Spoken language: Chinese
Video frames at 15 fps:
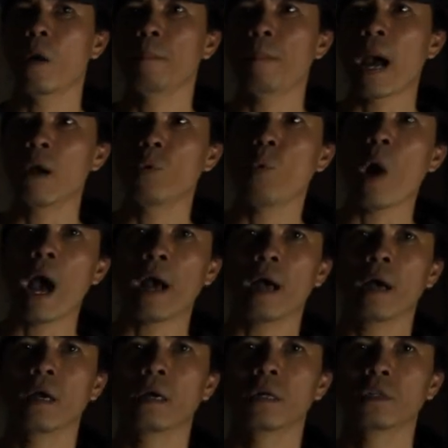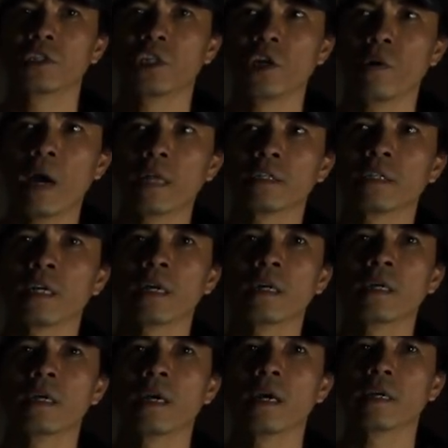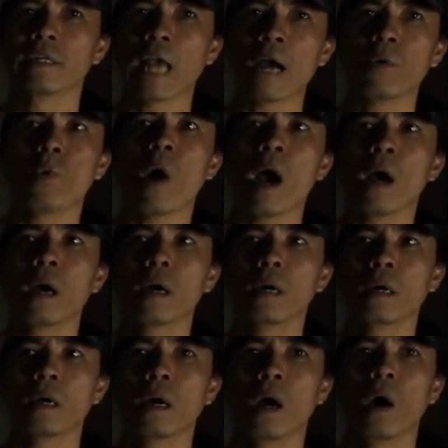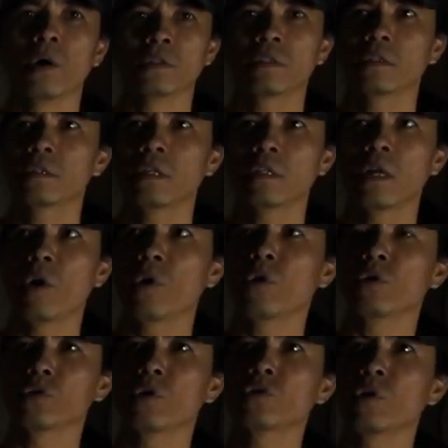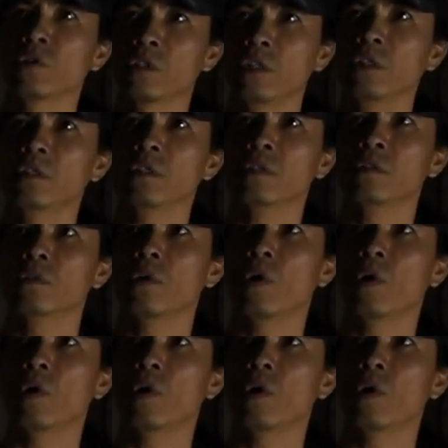板瓦、秋阿蒸、洋瓦。这些种种，其实